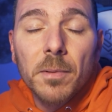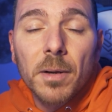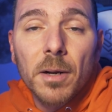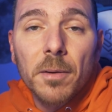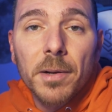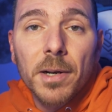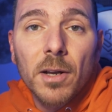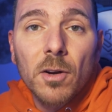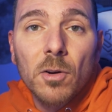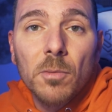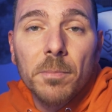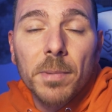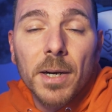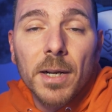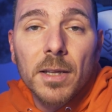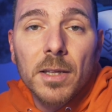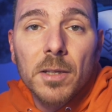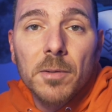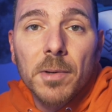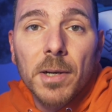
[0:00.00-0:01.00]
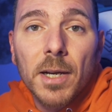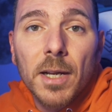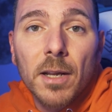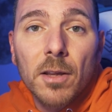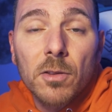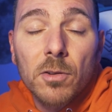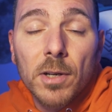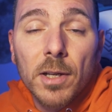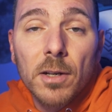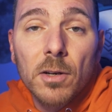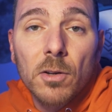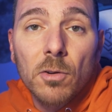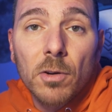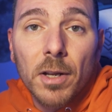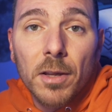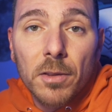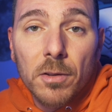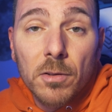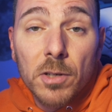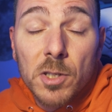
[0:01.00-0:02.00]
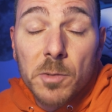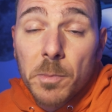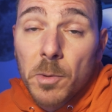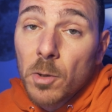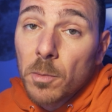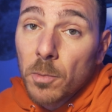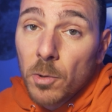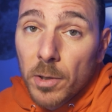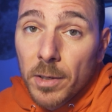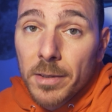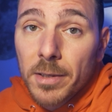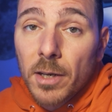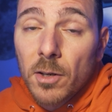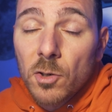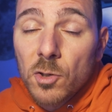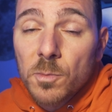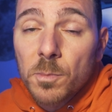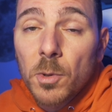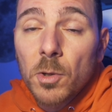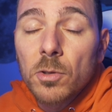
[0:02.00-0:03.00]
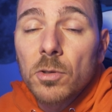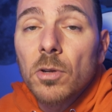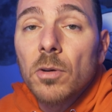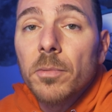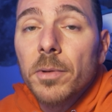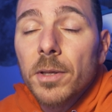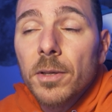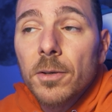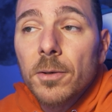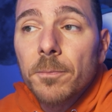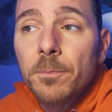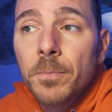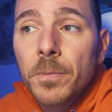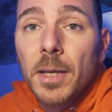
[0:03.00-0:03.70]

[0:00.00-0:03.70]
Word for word: para ver la comparativa a la zona del corazón, espero poder traeros pronto el vídeo,